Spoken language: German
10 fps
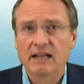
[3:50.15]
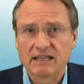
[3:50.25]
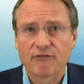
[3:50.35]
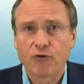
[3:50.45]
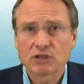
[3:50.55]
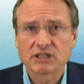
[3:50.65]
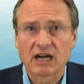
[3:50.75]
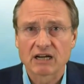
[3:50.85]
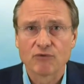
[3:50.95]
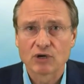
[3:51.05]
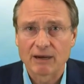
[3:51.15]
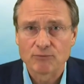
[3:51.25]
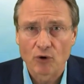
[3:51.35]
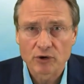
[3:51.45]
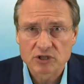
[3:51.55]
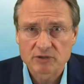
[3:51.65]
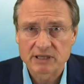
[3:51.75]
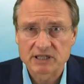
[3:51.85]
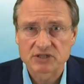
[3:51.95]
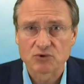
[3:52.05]
Der Vortrag wurde am
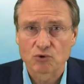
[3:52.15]
29.